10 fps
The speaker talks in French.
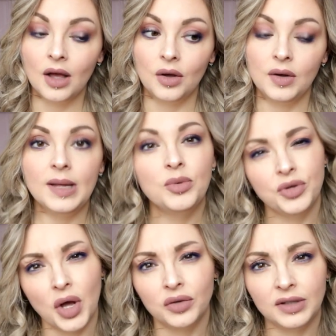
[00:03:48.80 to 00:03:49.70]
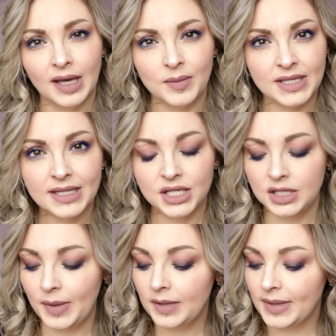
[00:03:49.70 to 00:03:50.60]
Les Bonheurs de Camille, si
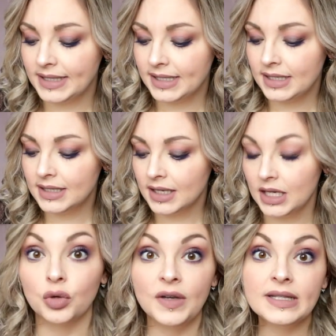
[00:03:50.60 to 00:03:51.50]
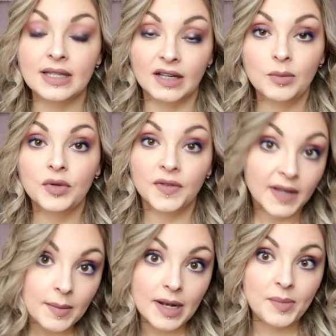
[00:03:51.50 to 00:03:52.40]
je dis pas de bêtises. J'ai trouvé que c'était vraiment une
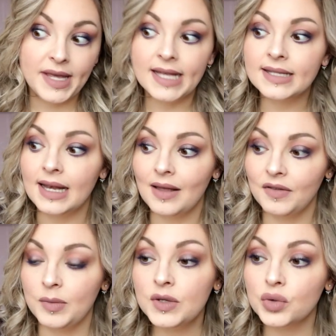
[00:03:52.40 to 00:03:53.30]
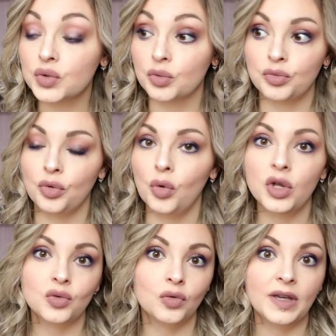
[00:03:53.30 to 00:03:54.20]
très belle pièce, elle l'avait mis sur son bureau
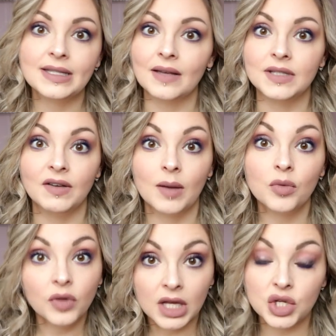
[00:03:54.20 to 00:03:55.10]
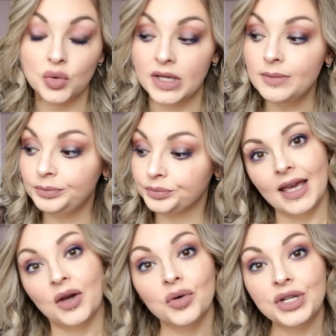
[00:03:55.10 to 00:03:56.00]
et je trouvais que ça faisait vraiment très joli.
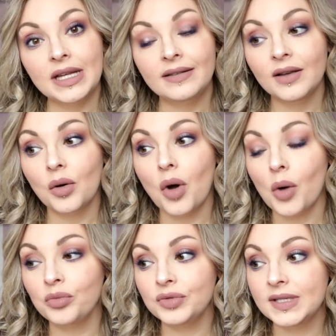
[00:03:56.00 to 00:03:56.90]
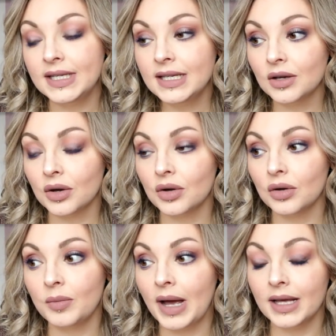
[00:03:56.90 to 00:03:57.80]
Et quand j'ai été en, boutique,
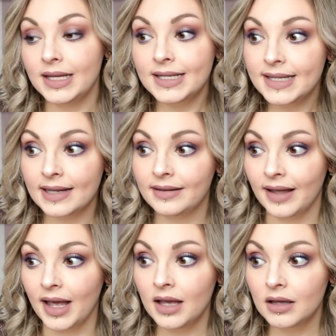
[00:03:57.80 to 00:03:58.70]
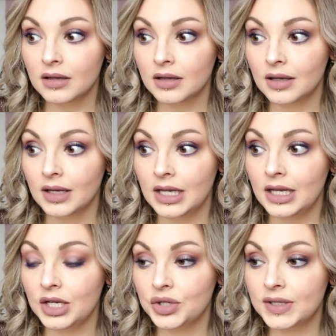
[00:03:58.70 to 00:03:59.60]
bah, ils y étaient,
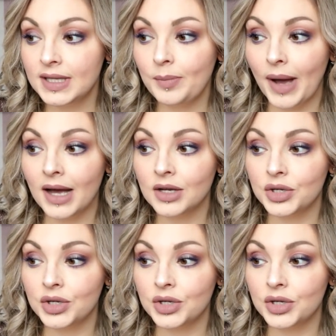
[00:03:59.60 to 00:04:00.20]
et je sais pas,